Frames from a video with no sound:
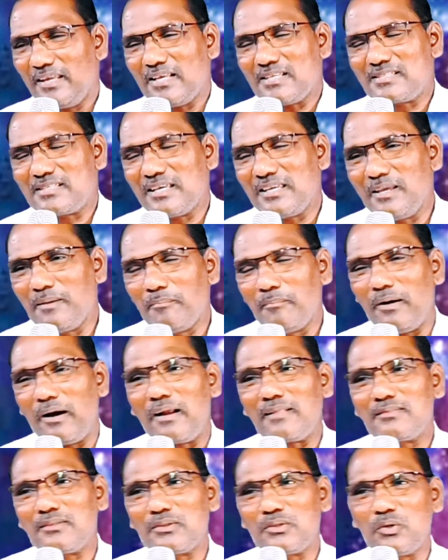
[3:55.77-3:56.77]
ఏసయ్య
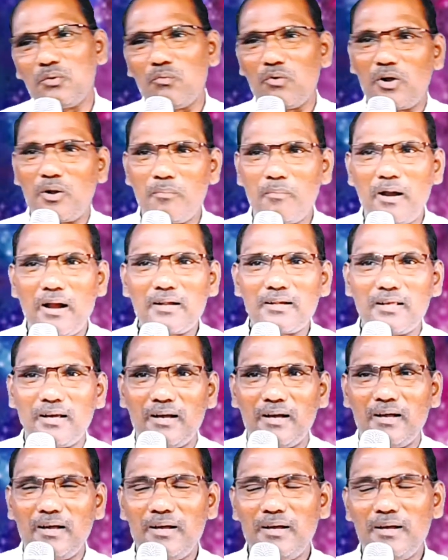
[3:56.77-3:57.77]
మార్తతో ఒక మాట
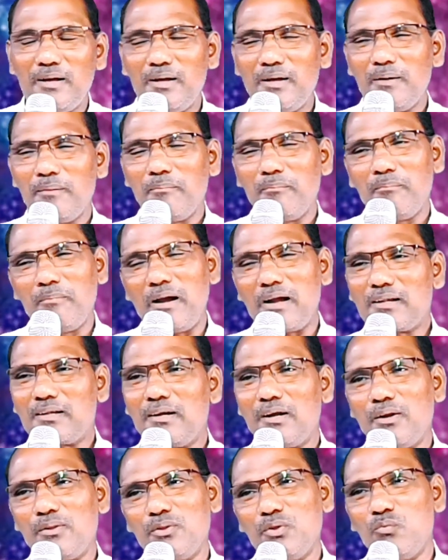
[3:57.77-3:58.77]

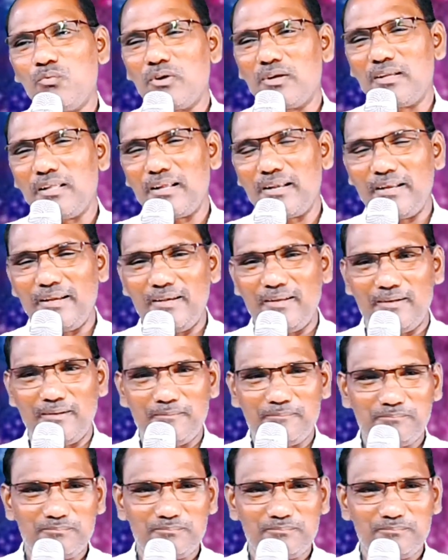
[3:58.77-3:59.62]
మాట్లాడుతూ ఉంటారు ఆయన